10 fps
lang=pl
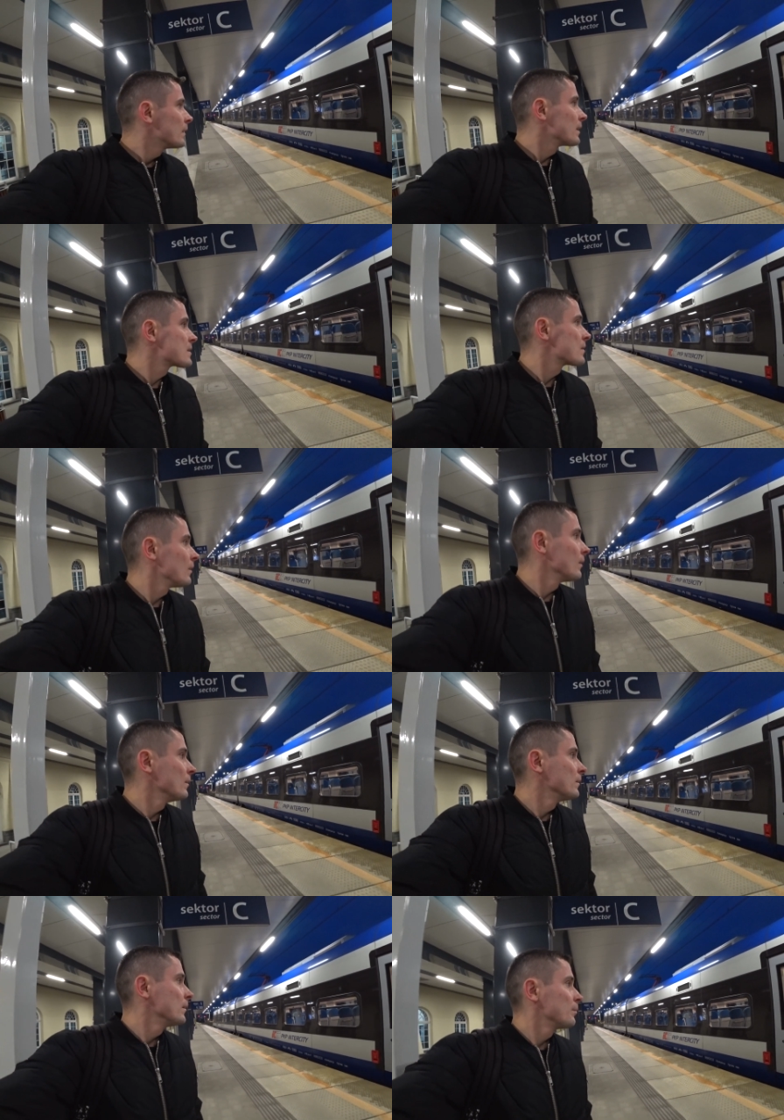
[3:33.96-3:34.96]
Jest to
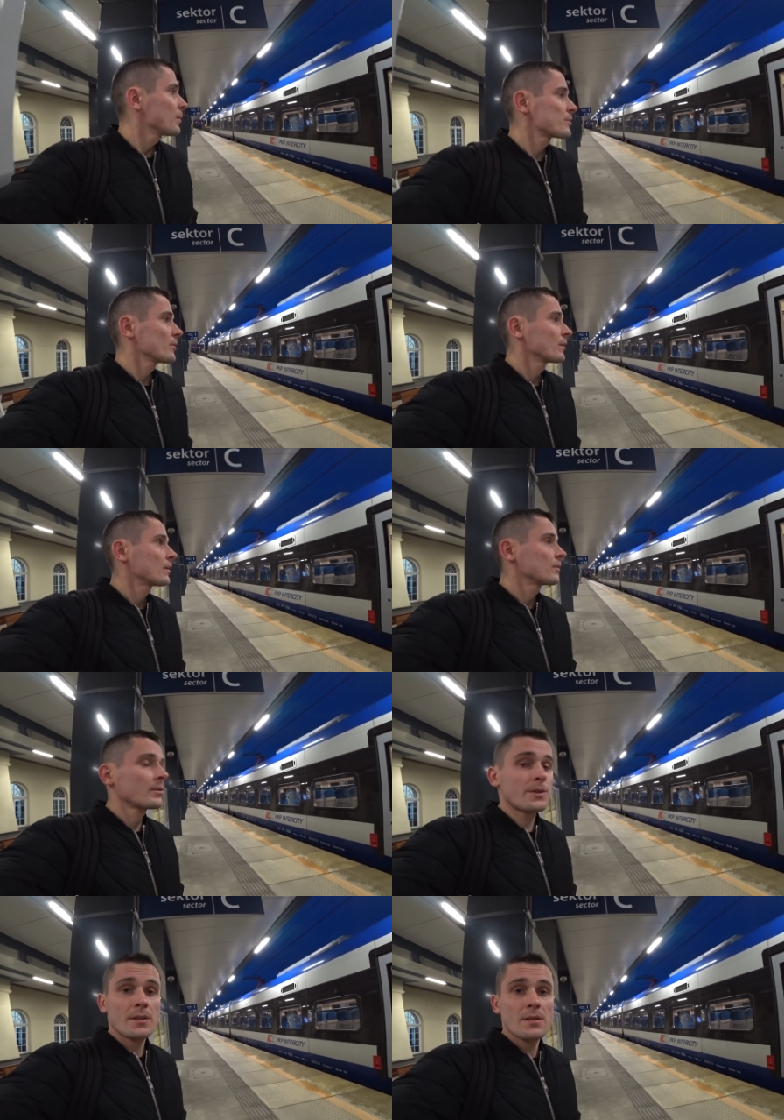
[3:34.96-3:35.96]
pociąg,
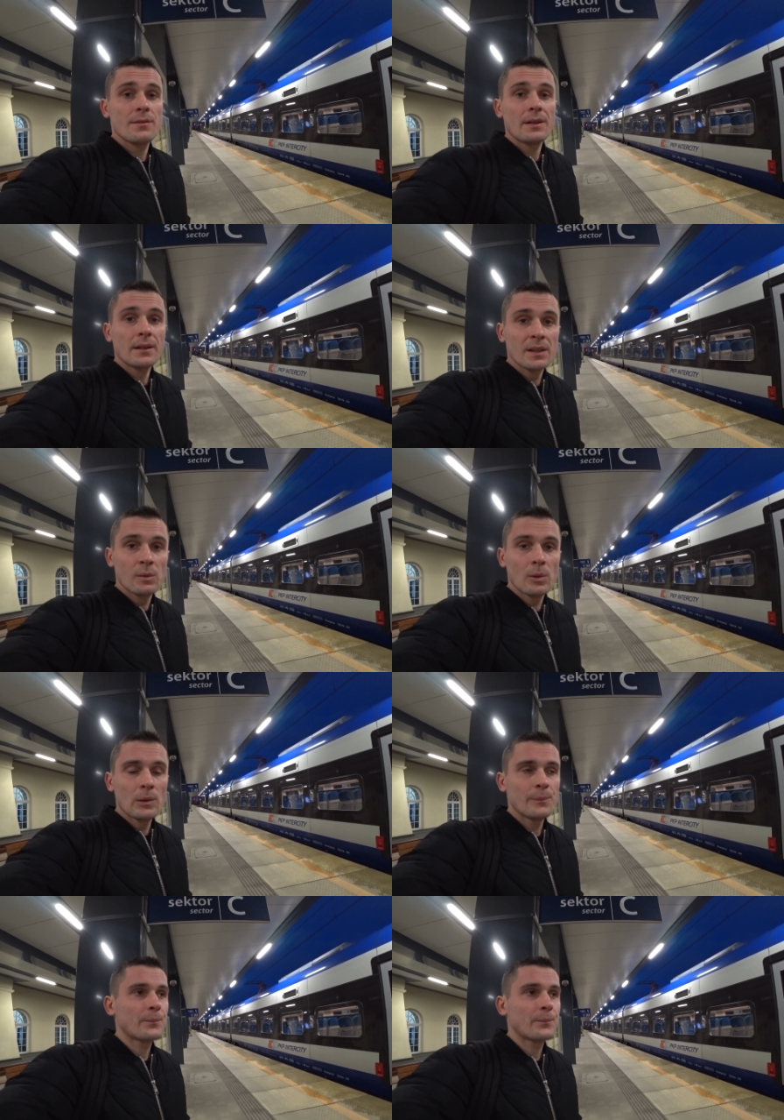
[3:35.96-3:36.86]
który się nazywa Jagiełło.